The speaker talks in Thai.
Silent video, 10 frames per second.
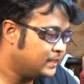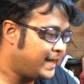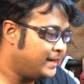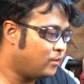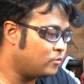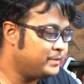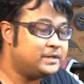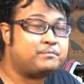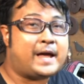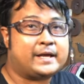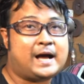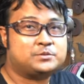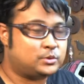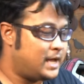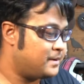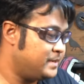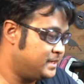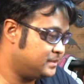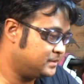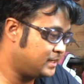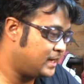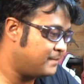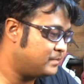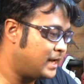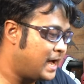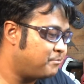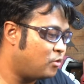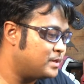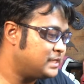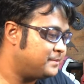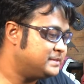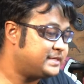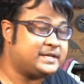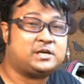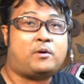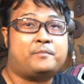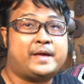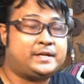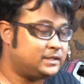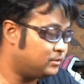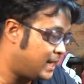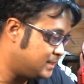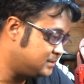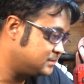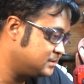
แกน 6 มิลปลาย 9.5 มิล นะครับ ราคาโปรโมชั่นพิเศษเฉพาะเพจนี้เท่านั้น